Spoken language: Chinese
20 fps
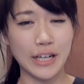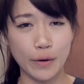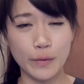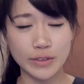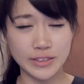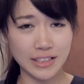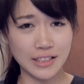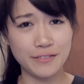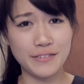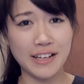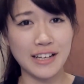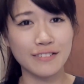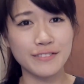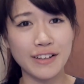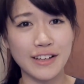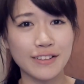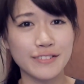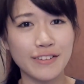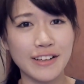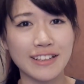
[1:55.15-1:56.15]
然后我真的非常
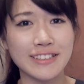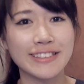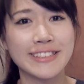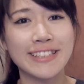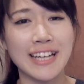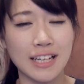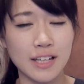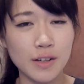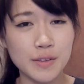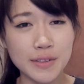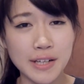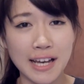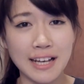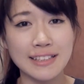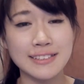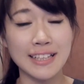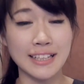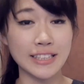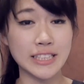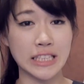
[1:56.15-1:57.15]
非常非常想要给
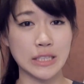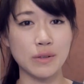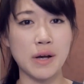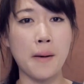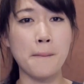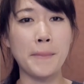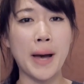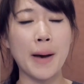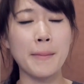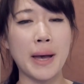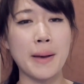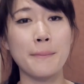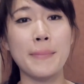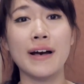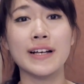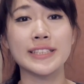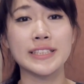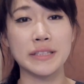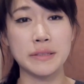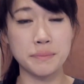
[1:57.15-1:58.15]
三十万八百
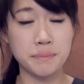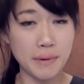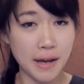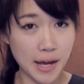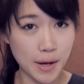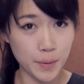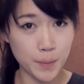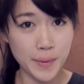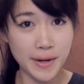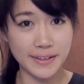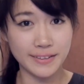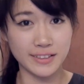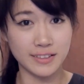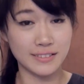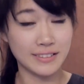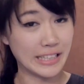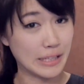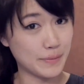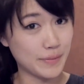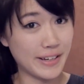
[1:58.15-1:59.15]
八十八位
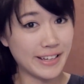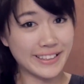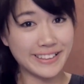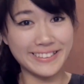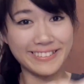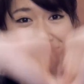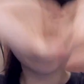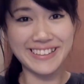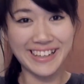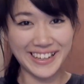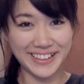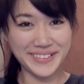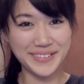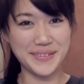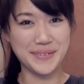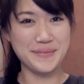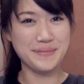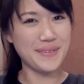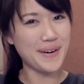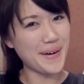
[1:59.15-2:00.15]
的你们一个大
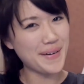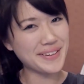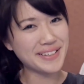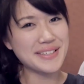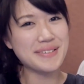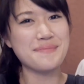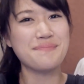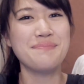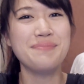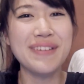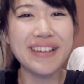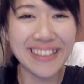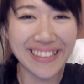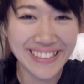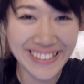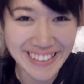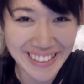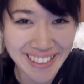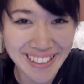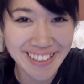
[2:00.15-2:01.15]
拥抱，一个 big
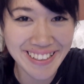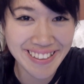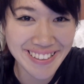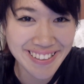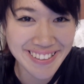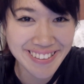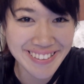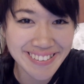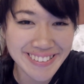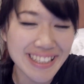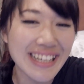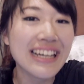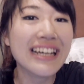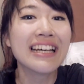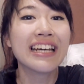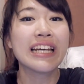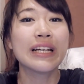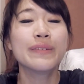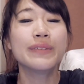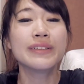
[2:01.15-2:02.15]
hug，因